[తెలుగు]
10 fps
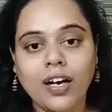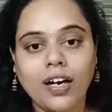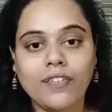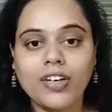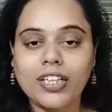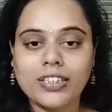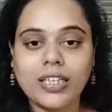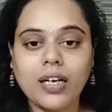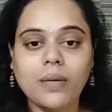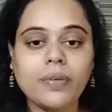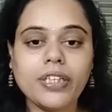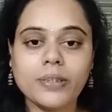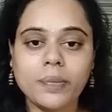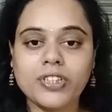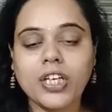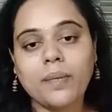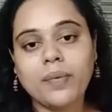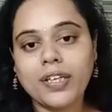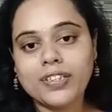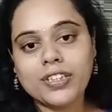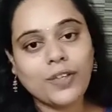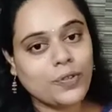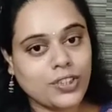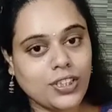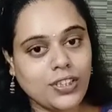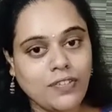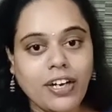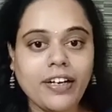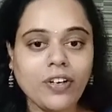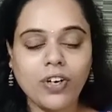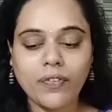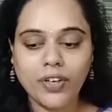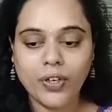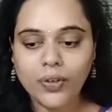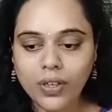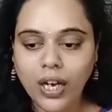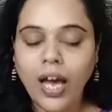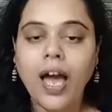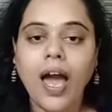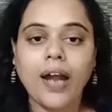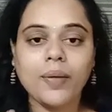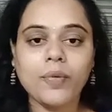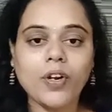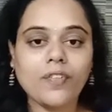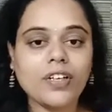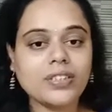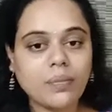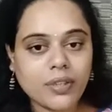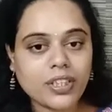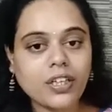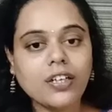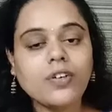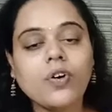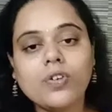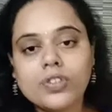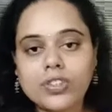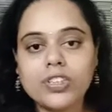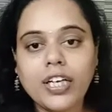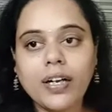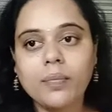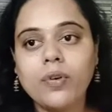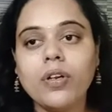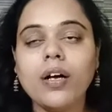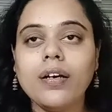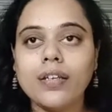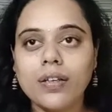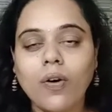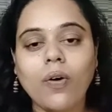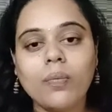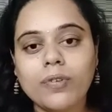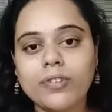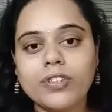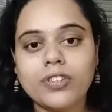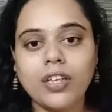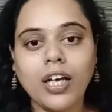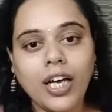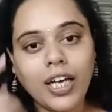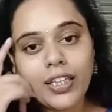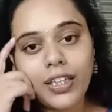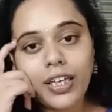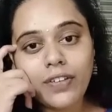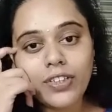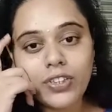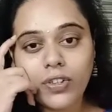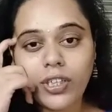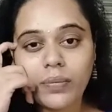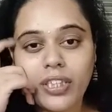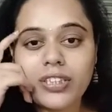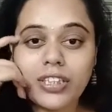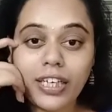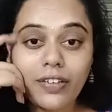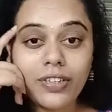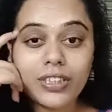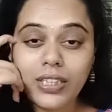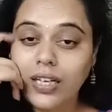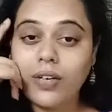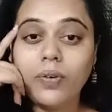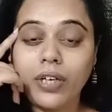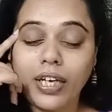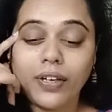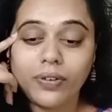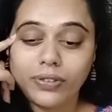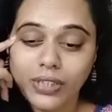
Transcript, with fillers: ఇవాళ దసరా కాబట్టి స్పెషల్ గా వచ్చి వెళ్ళిన వాళ్ళు వీళ్ళు అండ్ మోర్ ఎవరి సంబంధ గారు హోస్ట్ చేయడం వల్ల ఇది ఆల్మోస్ట్ త్రీ అవర్స్ ట్వంటీ మినిట్స్ త్రీ అవర్స్ దాకా ఉండే ఈ రోజు